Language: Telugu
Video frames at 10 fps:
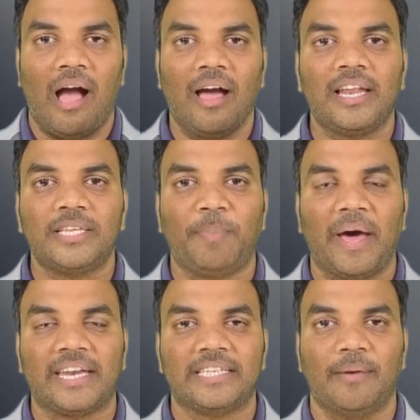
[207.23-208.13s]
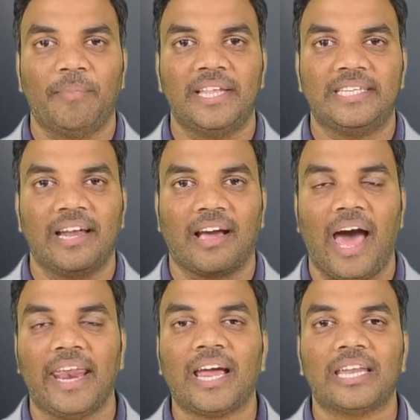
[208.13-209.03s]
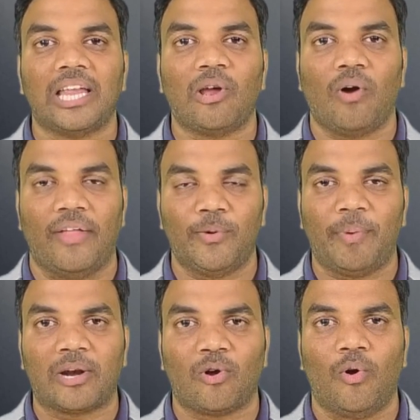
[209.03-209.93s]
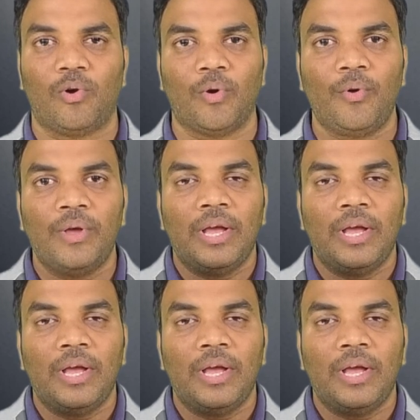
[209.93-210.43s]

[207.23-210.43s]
కాంగ్రెస్ పార్టీకి సంబంధించిన కార్యకర్తలకు అందుబాటులో ఉంటూ